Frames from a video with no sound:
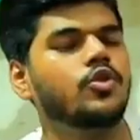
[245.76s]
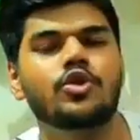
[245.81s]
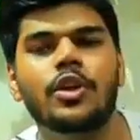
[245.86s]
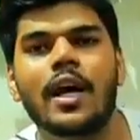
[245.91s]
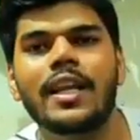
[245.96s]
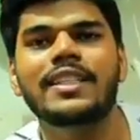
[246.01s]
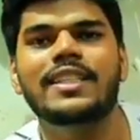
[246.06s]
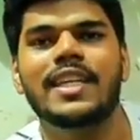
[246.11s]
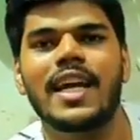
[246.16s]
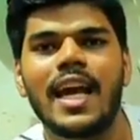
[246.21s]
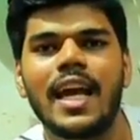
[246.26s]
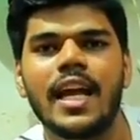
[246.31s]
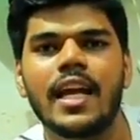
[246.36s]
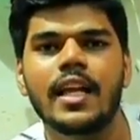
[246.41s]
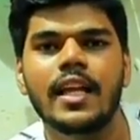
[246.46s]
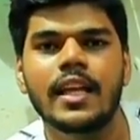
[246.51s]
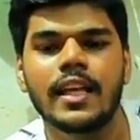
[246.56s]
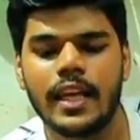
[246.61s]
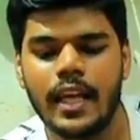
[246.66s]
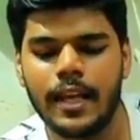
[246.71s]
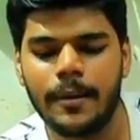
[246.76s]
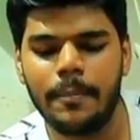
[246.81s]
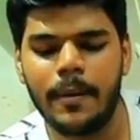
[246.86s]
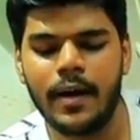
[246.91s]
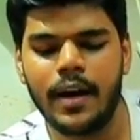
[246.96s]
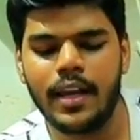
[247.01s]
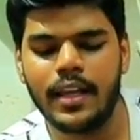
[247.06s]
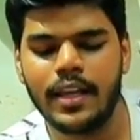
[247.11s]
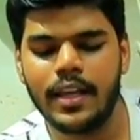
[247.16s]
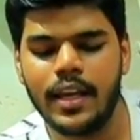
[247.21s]
गुजारिश है
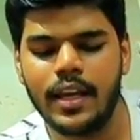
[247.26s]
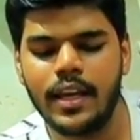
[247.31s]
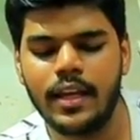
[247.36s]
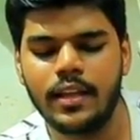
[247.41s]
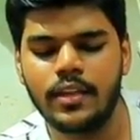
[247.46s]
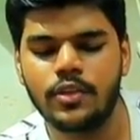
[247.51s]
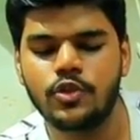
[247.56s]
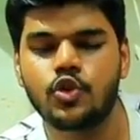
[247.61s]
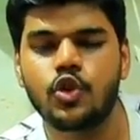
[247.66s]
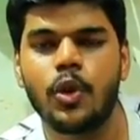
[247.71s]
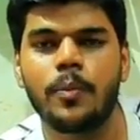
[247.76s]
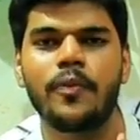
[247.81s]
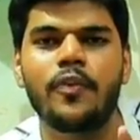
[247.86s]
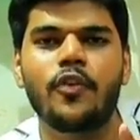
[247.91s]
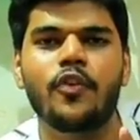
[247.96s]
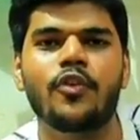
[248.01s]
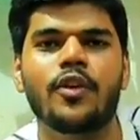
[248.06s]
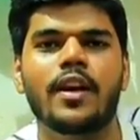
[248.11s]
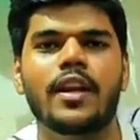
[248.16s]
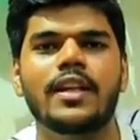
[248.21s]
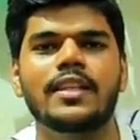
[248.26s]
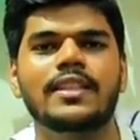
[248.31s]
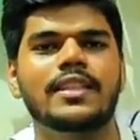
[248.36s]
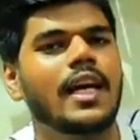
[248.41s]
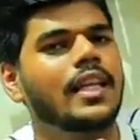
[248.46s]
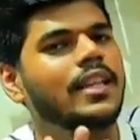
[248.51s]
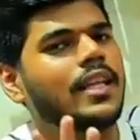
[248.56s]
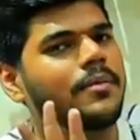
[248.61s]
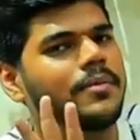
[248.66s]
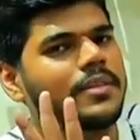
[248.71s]
कृपा करके जो भी फ़ोन करें
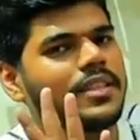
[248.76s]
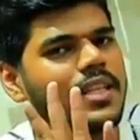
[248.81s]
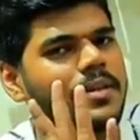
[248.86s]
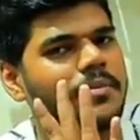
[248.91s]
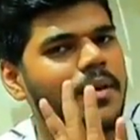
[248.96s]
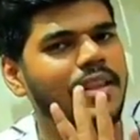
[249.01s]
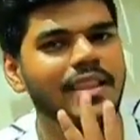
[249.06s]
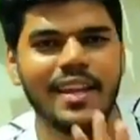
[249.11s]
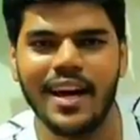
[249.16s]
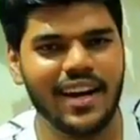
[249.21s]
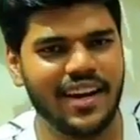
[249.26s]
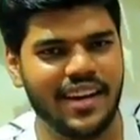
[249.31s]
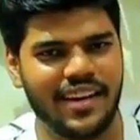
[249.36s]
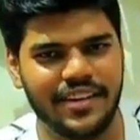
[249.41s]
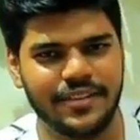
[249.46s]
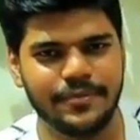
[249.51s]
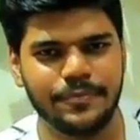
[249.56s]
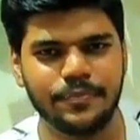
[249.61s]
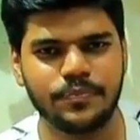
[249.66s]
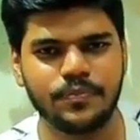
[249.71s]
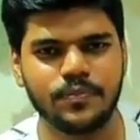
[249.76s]
सात आठ बजे के बाद ना करें